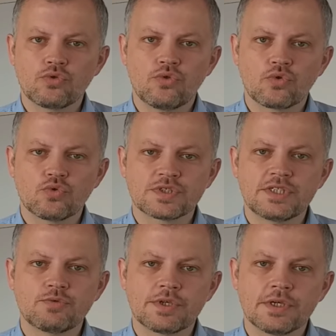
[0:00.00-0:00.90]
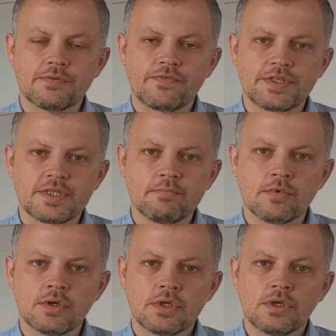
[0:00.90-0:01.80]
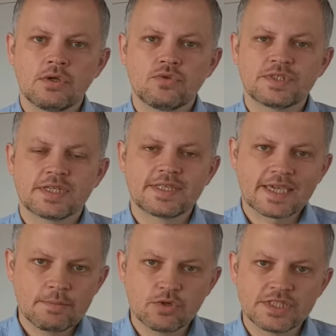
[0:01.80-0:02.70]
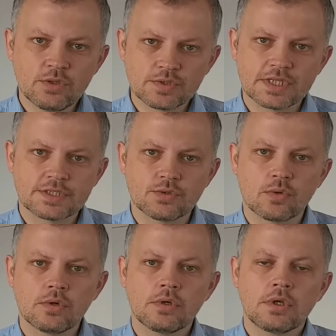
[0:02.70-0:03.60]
de nos concitoyens victimes de ces terribles inondations,